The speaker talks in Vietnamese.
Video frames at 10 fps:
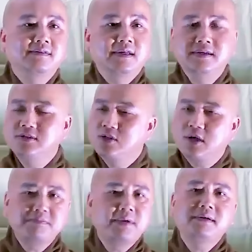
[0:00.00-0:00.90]
những
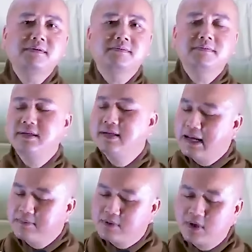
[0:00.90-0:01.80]
shopping, mình
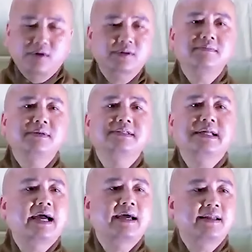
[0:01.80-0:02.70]
đem đồ tới mình
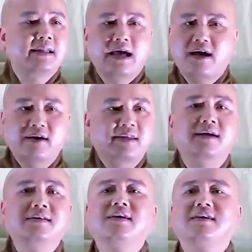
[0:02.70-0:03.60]
trả là họ
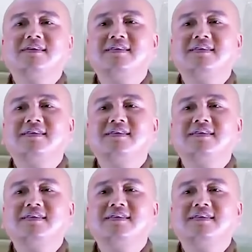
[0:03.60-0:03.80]
nhận thôi.